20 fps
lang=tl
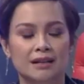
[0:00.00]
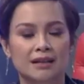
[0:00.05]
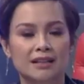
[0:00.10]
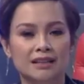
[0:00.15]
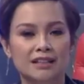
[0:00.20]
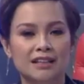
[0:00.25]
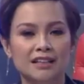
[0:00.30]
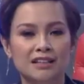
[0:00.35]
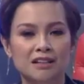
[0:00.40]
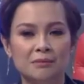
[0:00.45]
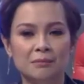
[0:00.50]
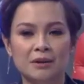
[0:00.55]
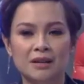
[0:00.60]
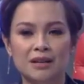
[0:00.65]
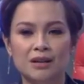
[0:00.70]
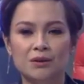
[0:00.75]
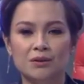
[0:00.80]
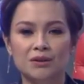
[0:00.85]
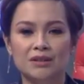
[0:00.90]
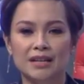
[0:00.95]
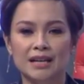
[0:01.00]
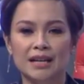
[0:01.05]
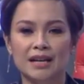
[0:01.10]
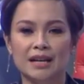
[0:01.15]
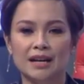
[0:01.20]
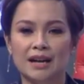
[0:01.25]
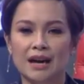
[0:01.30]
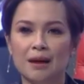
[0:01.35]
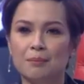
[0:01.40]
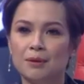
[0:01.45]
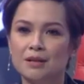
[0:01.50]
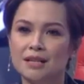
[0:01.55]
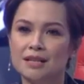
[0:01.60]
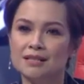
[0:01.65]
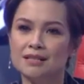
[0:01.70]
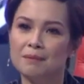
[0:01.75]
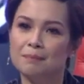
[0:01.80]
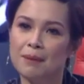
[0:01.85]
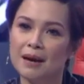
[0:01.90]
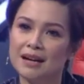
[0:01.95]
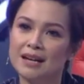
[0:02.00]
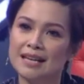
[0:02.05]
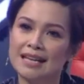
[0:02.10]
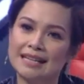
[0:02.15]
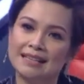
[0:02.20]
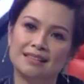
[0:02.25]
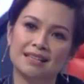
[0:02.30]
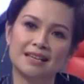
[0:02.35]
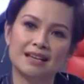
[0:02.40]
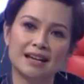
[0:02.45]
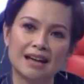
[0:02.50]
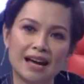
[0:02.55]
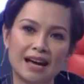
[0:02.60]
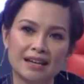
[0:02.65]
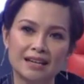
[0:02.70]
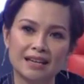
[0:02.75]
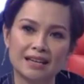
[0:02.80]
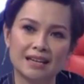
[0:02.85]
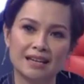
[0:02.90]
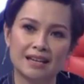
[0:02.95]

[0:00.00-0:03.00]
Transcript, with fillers: hindi naman ako nahihirapan kasi parang hindi ka